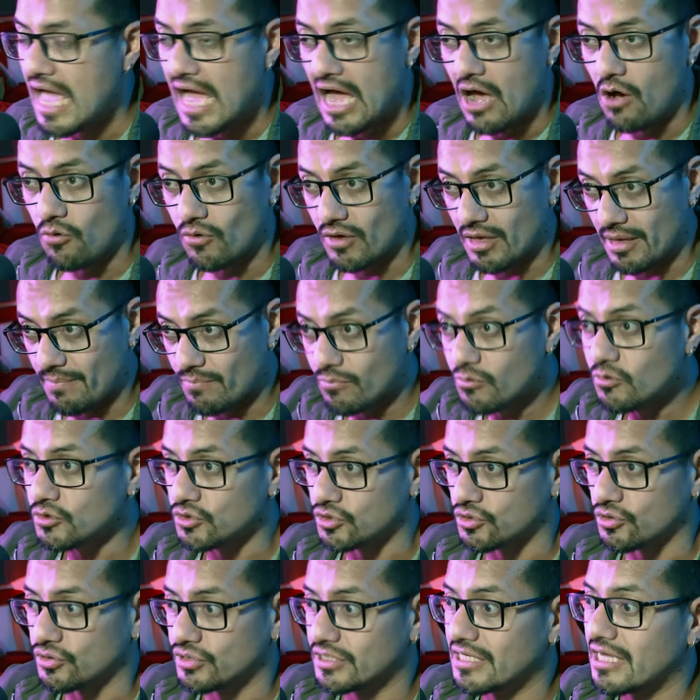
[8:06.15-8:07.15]
Aunque
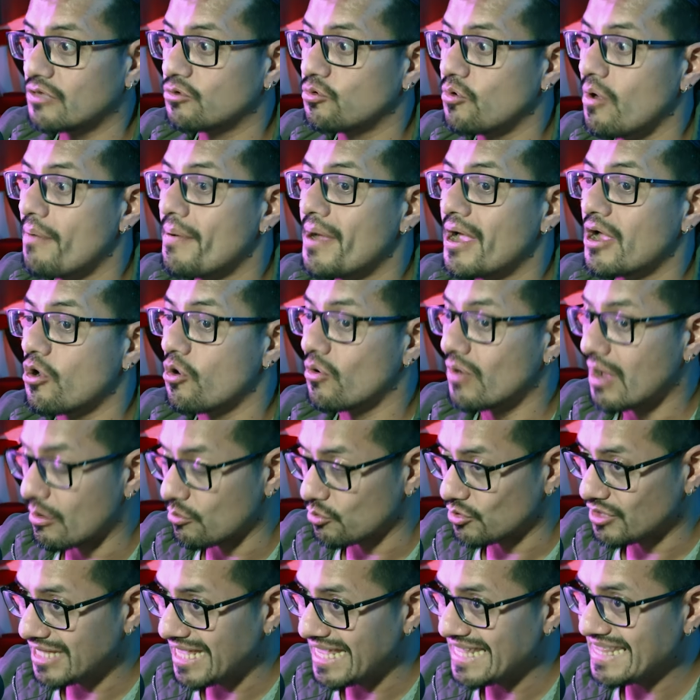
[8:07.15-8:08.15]
muchos actuaban con
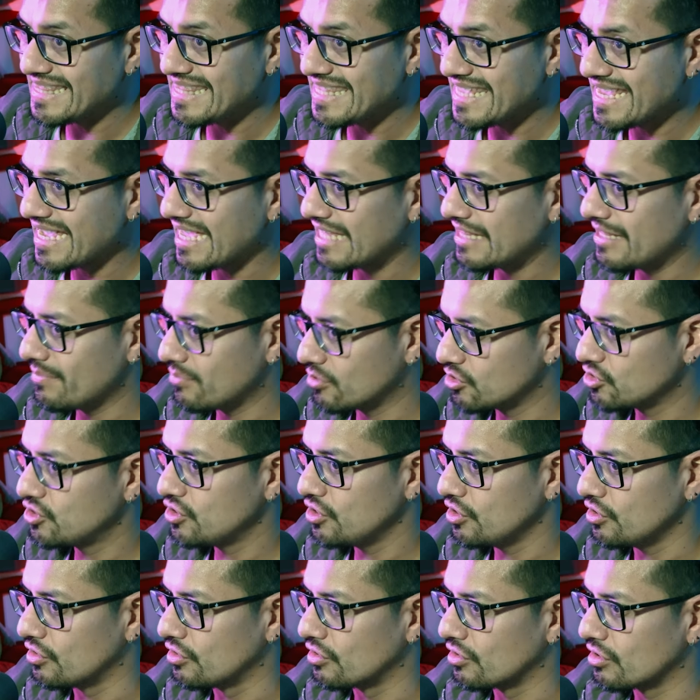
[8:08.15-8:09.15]
auténtica
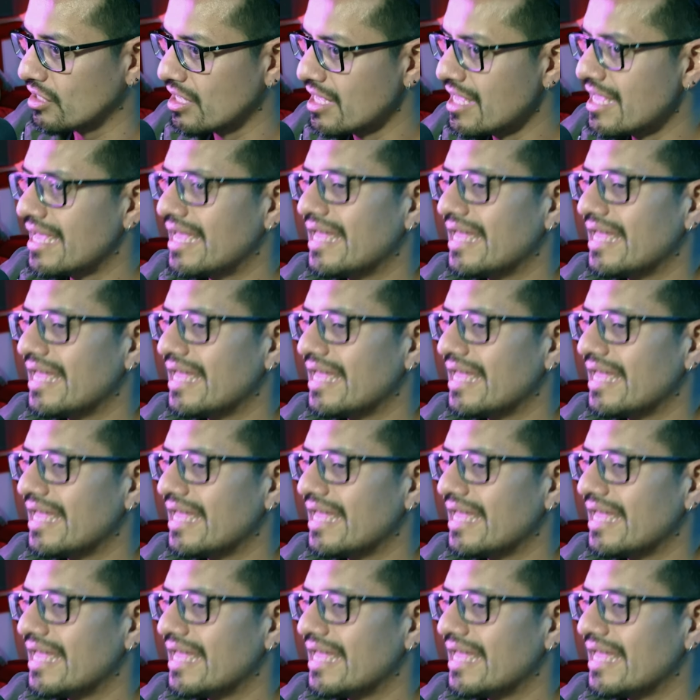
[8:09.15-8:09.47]
devoción,